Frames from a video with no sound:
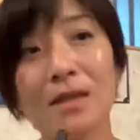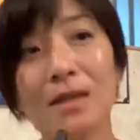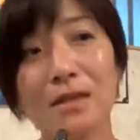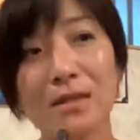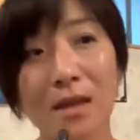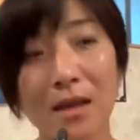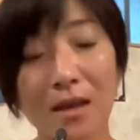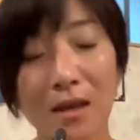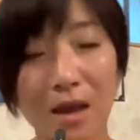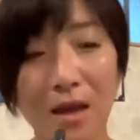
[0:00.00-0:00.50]
い
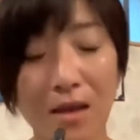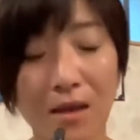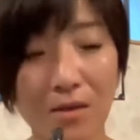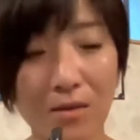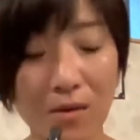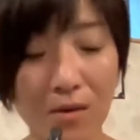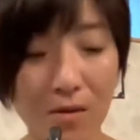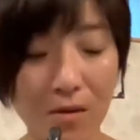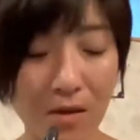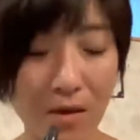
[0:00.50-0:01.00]
世界
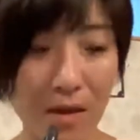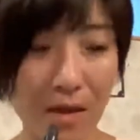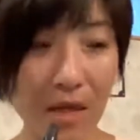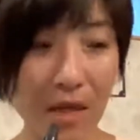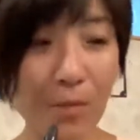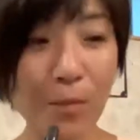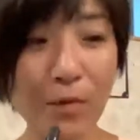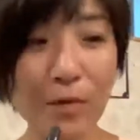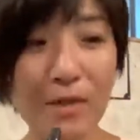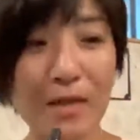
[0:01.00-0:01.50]
を
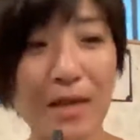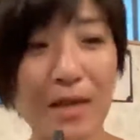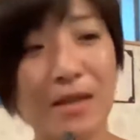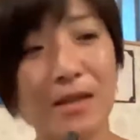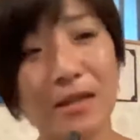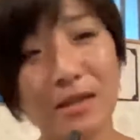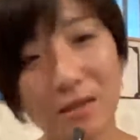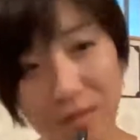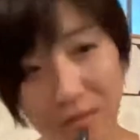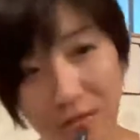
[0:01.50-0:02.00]
一歩先
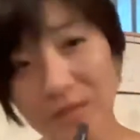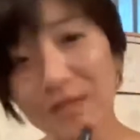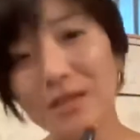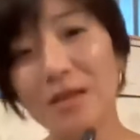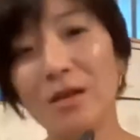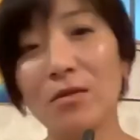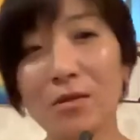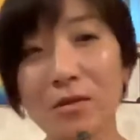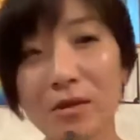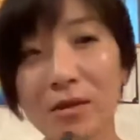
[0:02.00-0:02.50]
に作っ
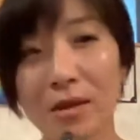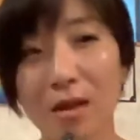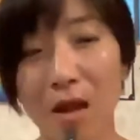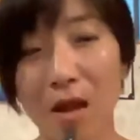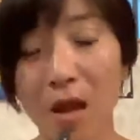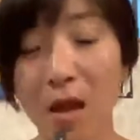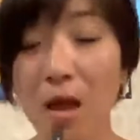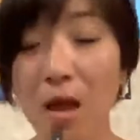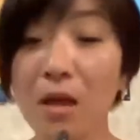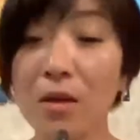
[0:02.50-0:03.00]
ちゃおうっ
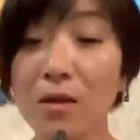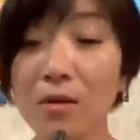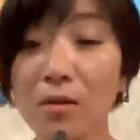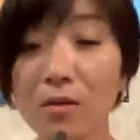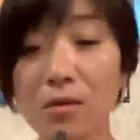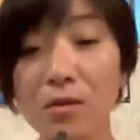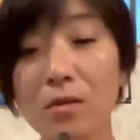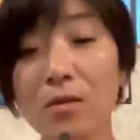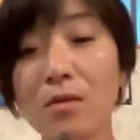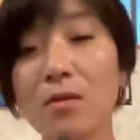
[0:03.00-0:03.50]
てい
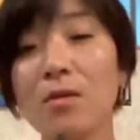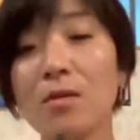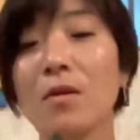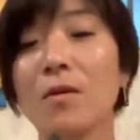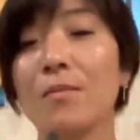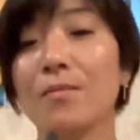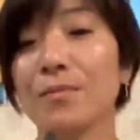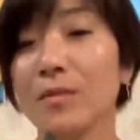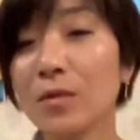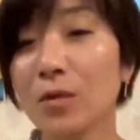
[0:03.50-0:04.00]
うこと
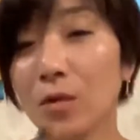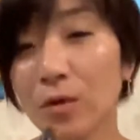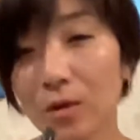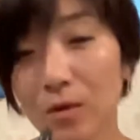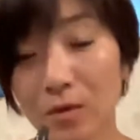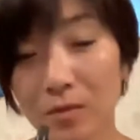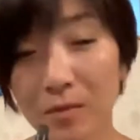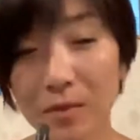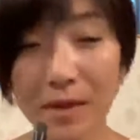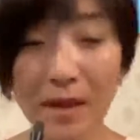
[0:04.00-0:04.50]
を取
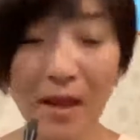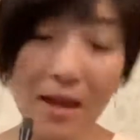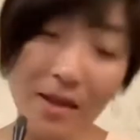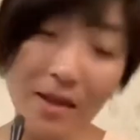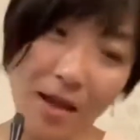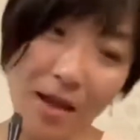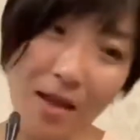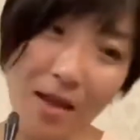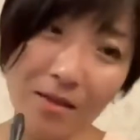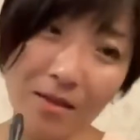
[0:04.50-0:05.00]
り組みたい
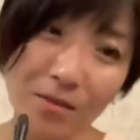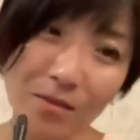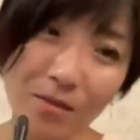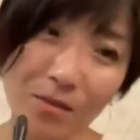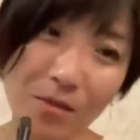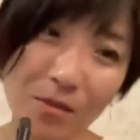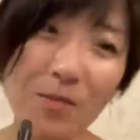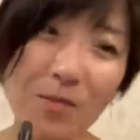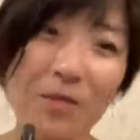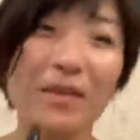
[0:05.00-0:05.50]
な
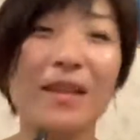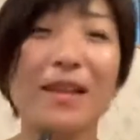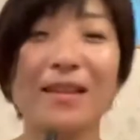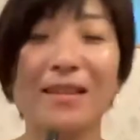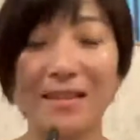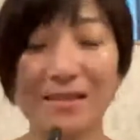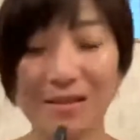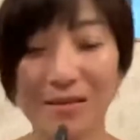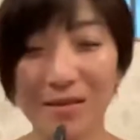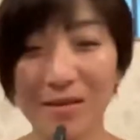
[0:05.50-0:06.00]
と思った
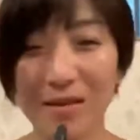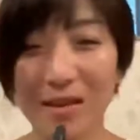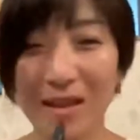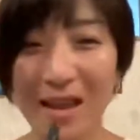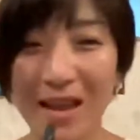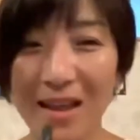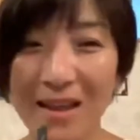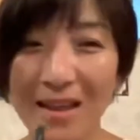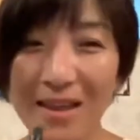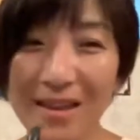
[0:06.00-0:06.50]
んですよ
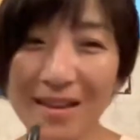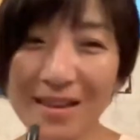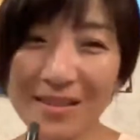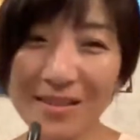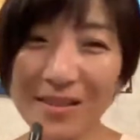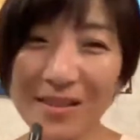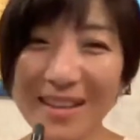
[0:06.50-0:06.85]
ね。そ